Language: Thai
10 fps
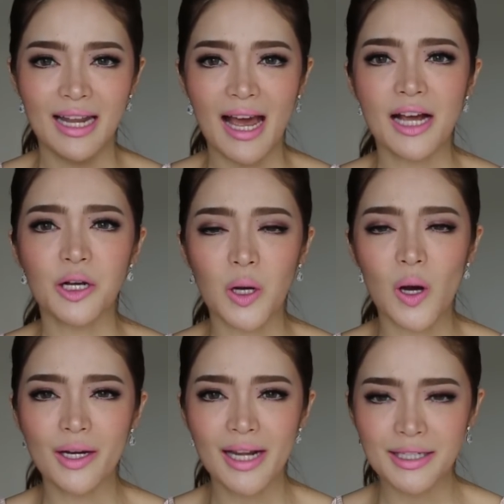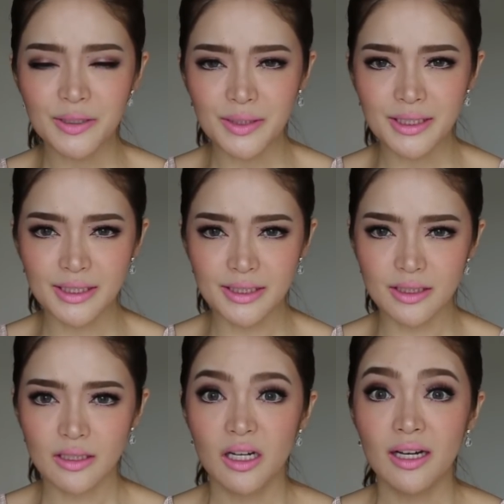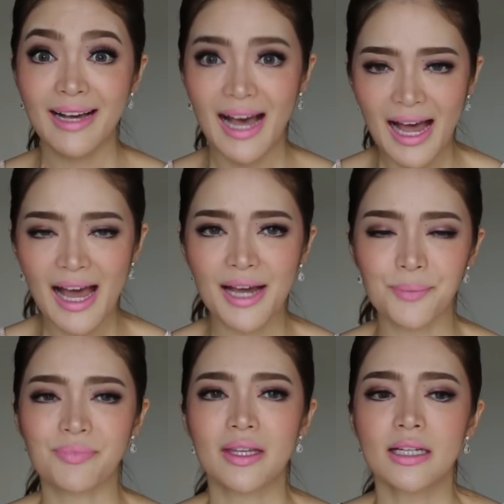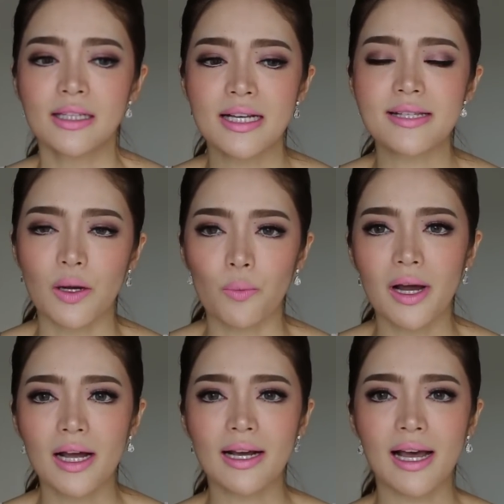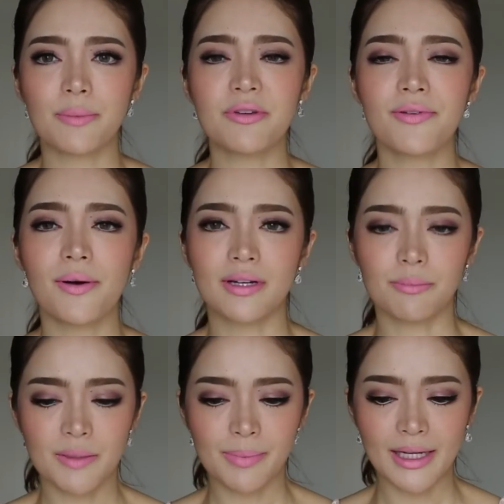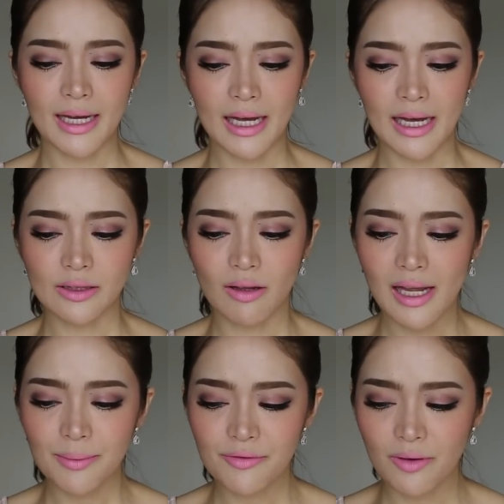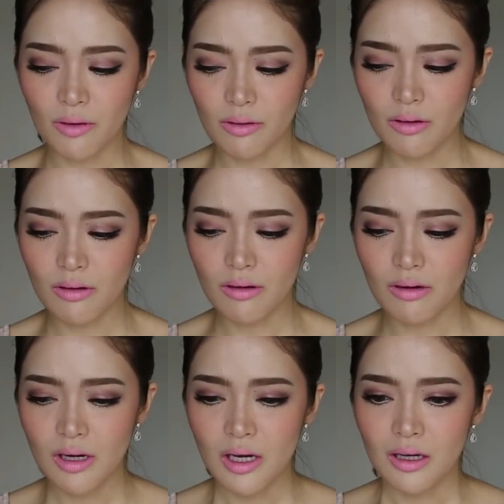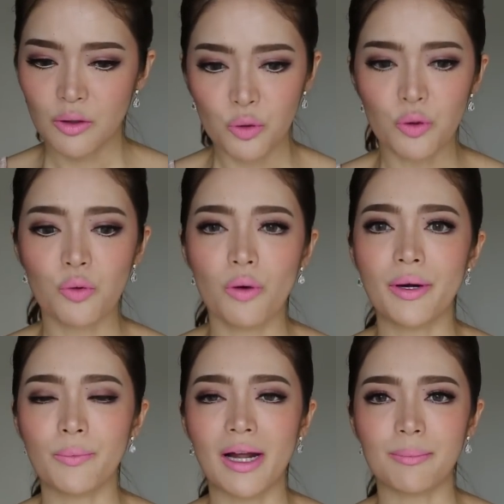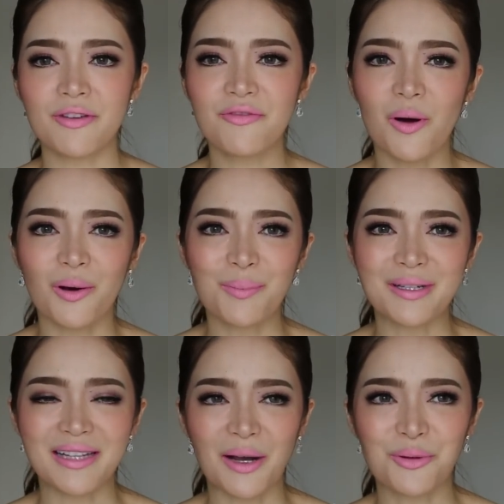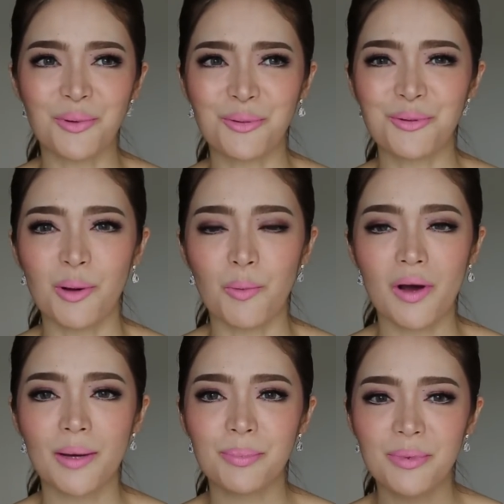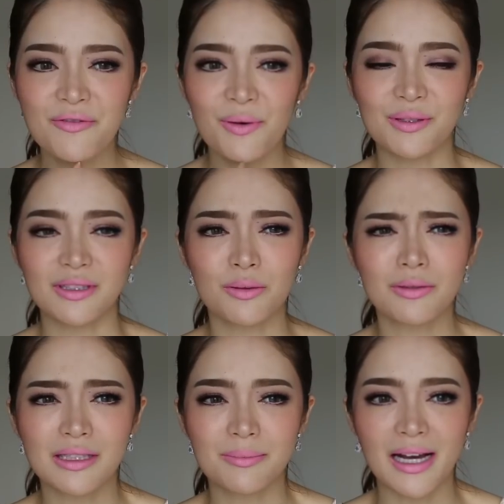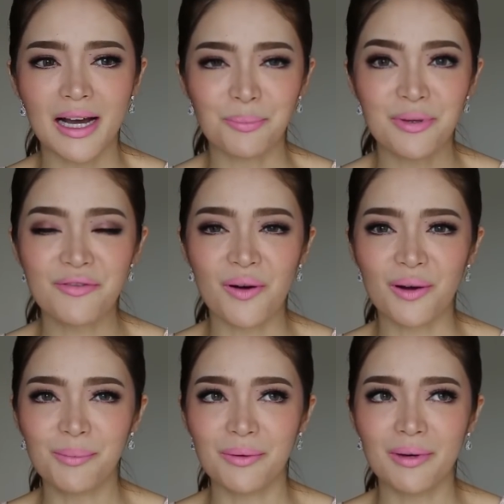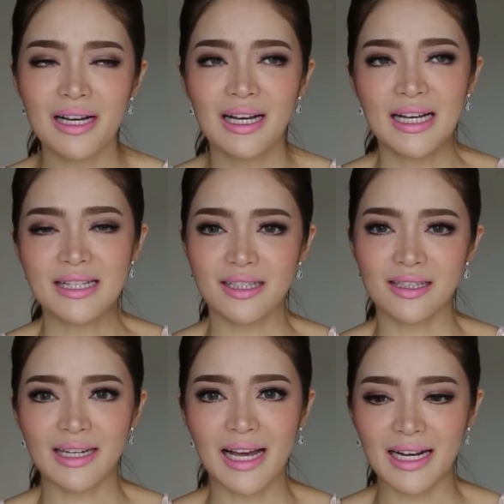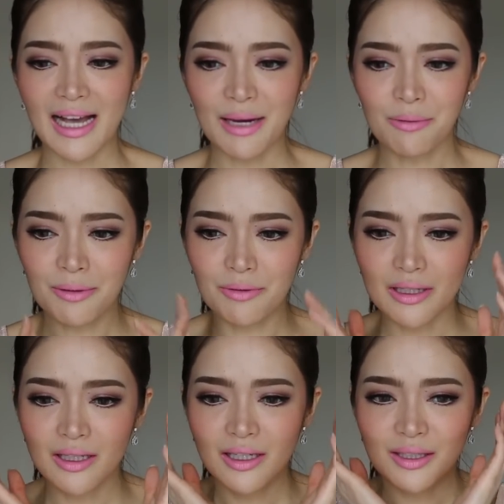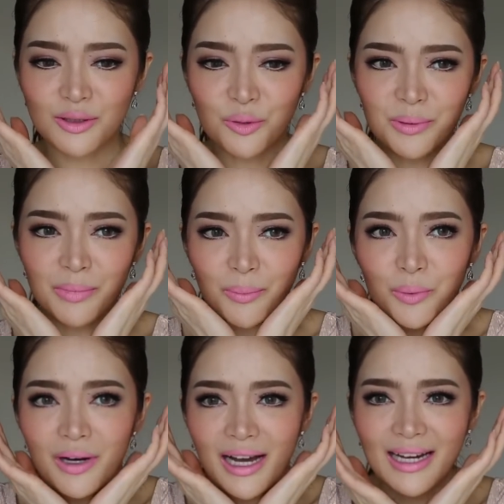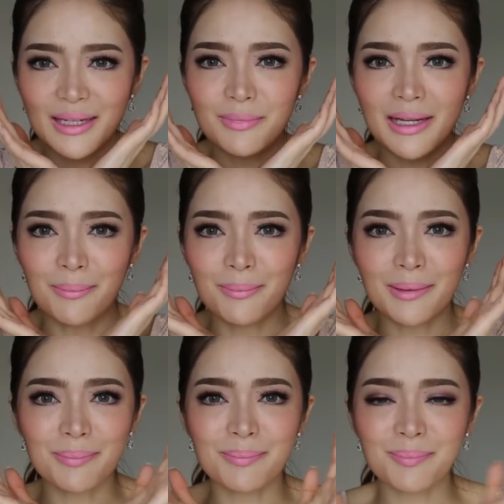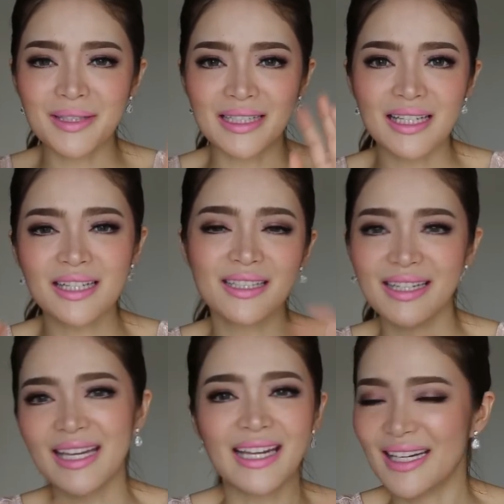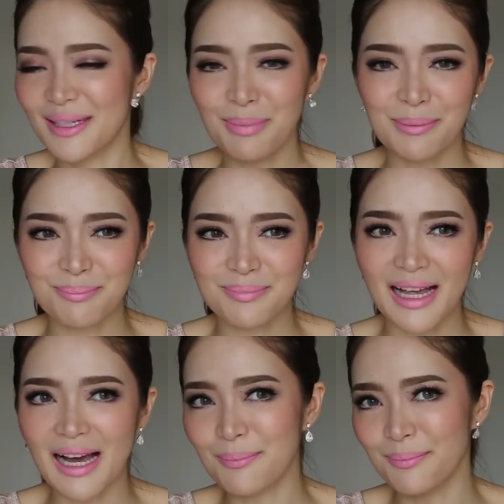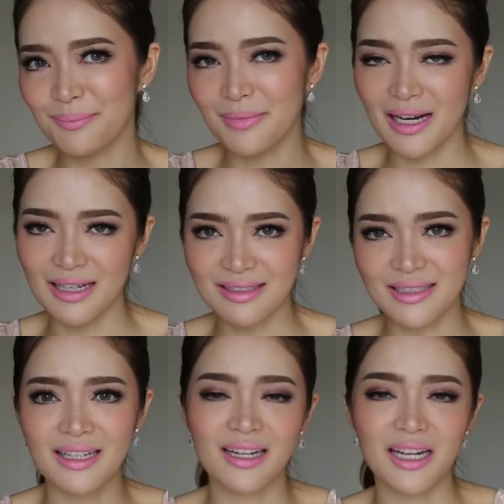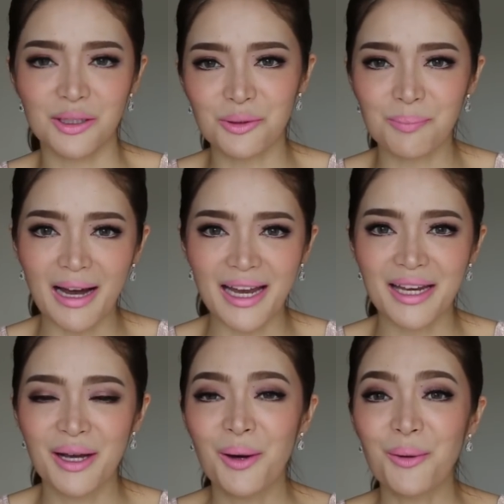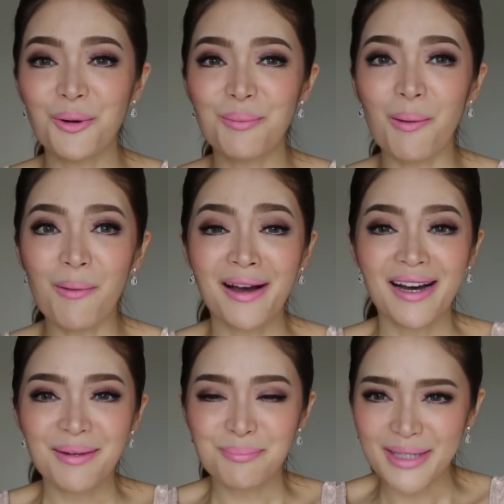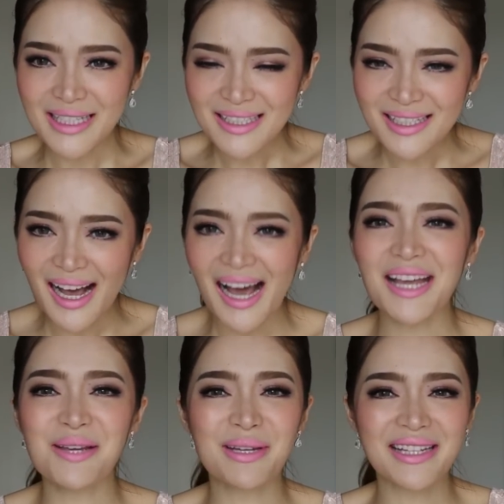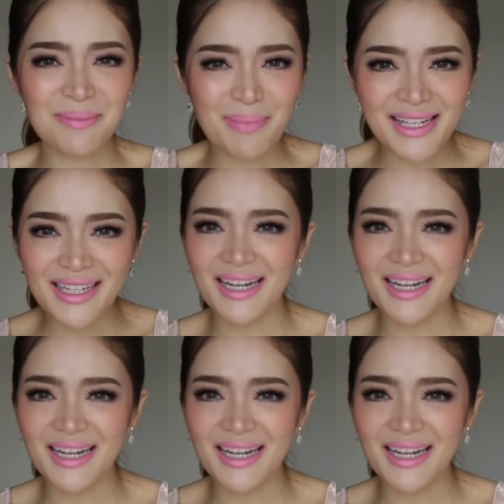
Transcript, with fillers: นะก็นั่นก็คือคางเนื่องจากว่าคางพี่ฟอเนี่ยมีปัญหาตอนแรกพี่ฟอก็กลัวๆวันๆพี่ฟอก็ปรึกษาคุณหมอคุณหมอบอกว่าพี่ฟอจะต้องเติมคางพี่ฟอก็แบบว่าจินตนาการว่าแบบว่าต้องเป็นแบบพวกคางแหลมๆแบบอย่างที่เคยเห็นแบบตามสื่ออินเทอร์เน็ตทั่วไปคุณหมอบอกไม่ใช่ไม่ได้เป็นอ